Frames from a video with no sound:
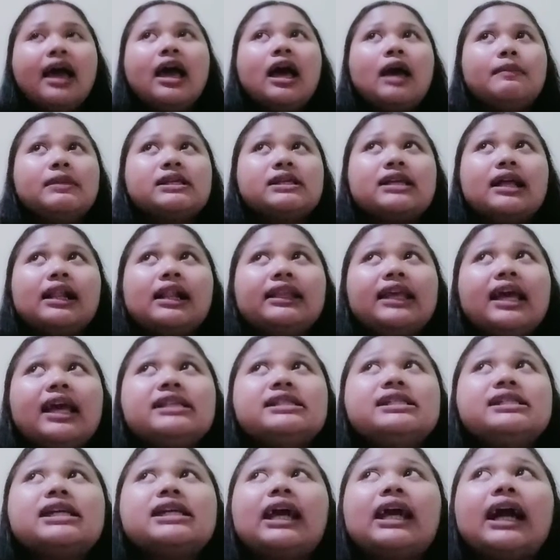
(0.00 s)
misalnya
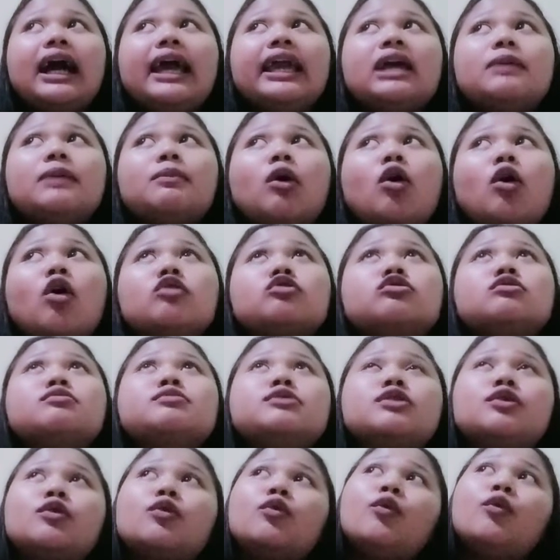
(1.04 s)
jika ingin
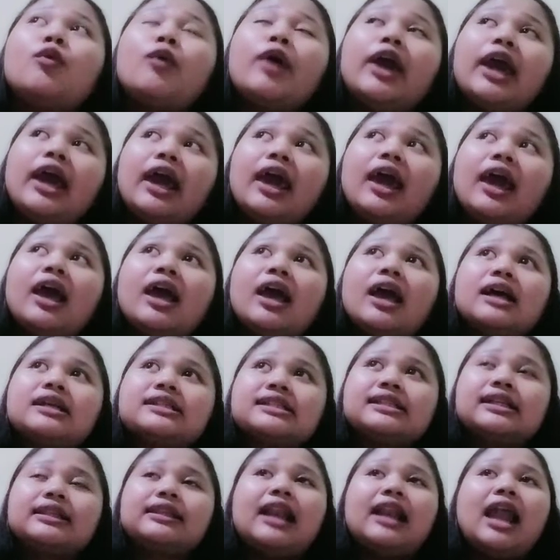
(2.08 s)
mengkonsumsi kue
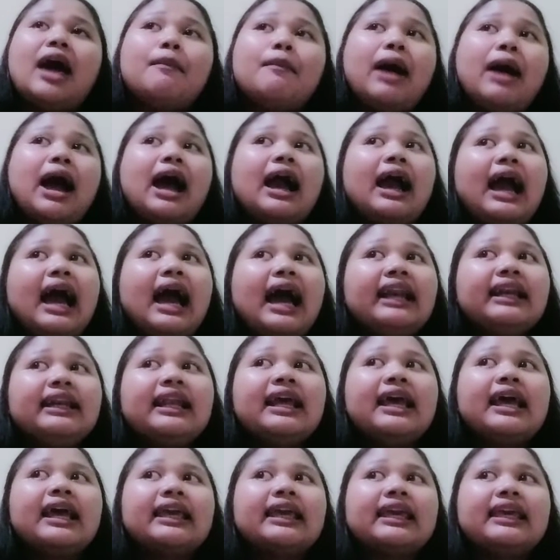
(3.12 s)
setelah makan
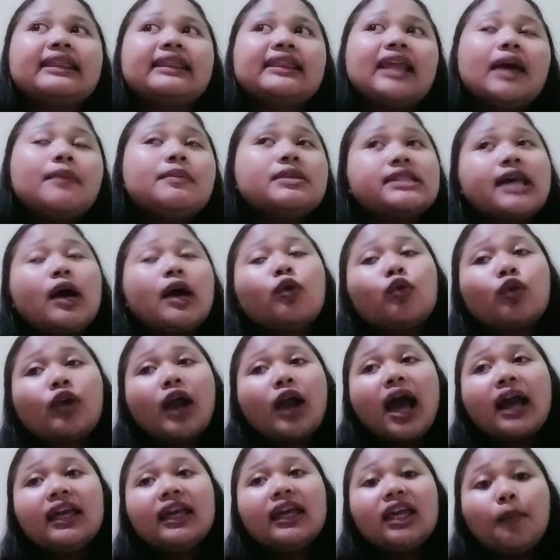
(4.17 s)
kita bisa
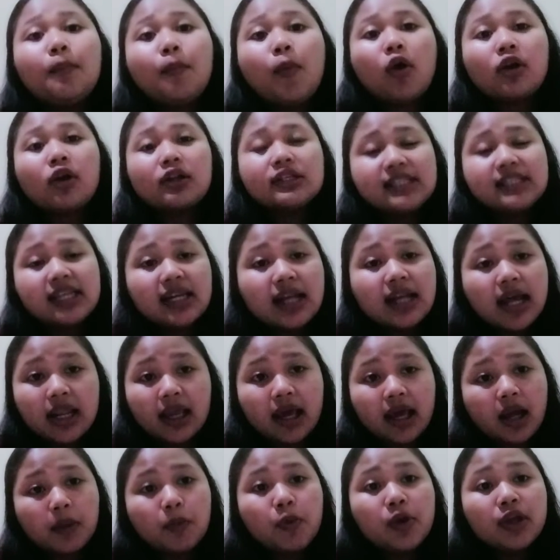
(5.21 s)
kurangi porsi dari
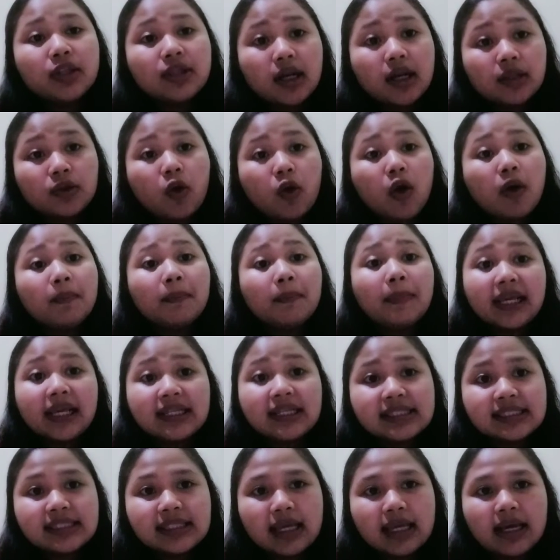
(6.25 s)
karbohidrat
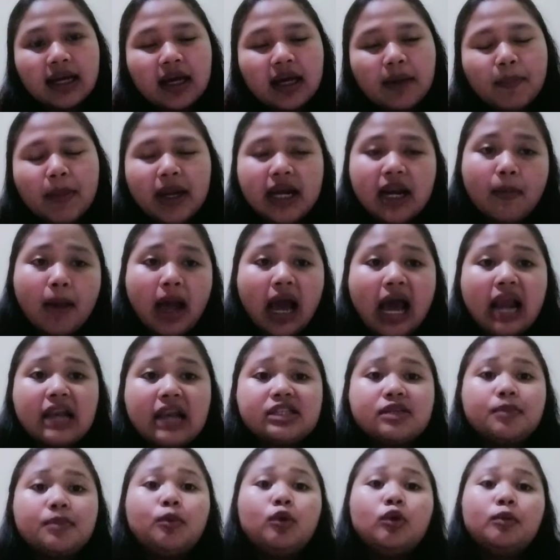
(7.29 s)
kompleks uh, pada makanan
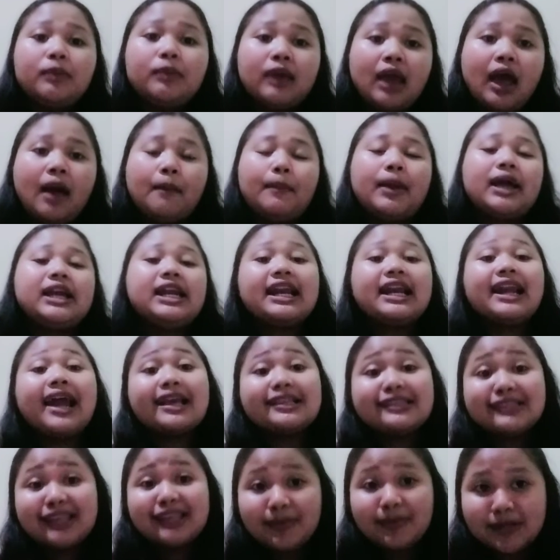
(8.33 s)
sebelumnya pada
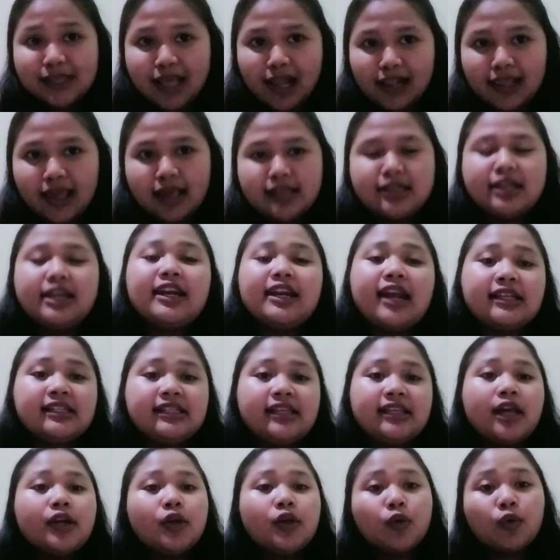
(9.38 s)
nasi misalnya jadi
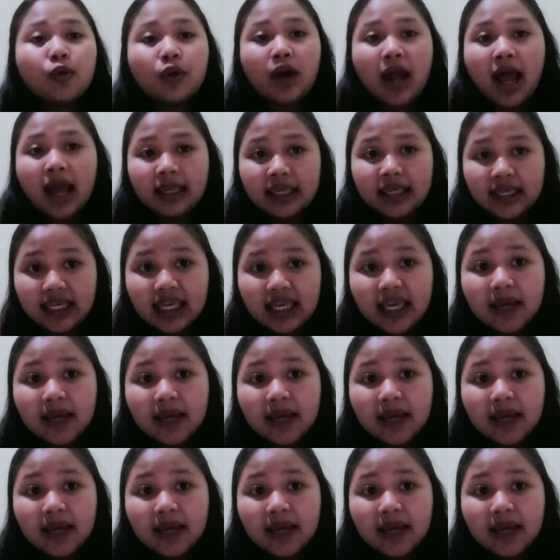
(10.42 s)
nasinya dikurangi